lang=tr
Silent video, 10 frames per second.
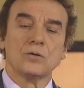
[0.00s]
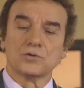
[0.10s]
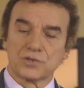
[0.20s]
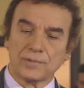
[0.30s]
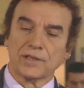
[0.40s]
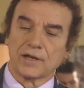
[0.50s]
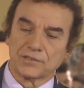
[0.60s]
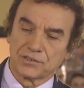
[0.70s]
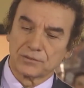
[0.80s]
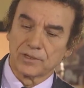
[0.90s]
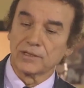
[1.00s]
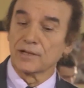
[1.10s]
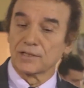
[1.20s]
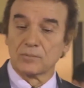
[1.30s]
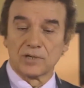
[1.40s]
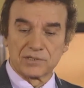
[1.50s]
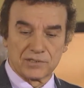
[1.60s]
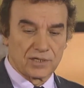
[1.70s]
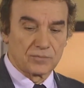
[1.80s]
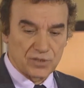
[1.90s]
O zaman araştırmaya nereden
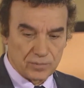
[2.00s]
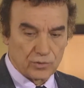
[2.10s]
başlayacağımızı